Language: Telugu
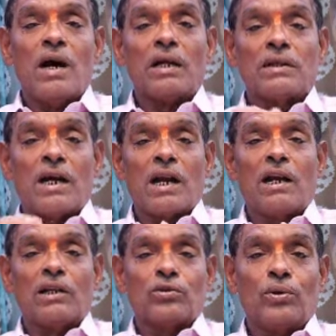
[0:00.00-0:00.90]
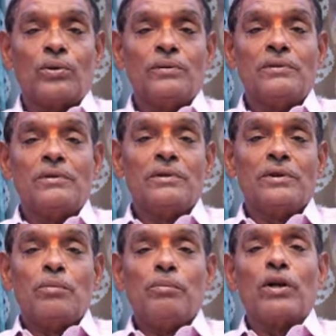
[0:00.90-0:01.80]
ఆధారాలతో
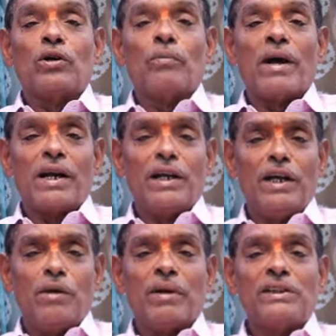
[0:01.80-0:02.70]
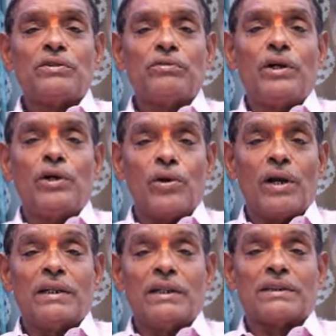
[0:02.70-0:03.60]
మీకు మరిన్ని మంచి
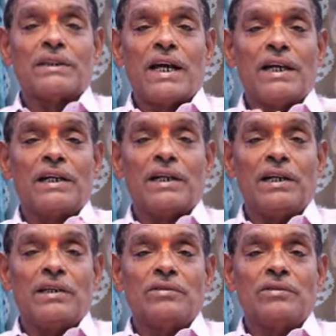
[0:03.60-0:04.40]
వీడియోలు అందించడానికి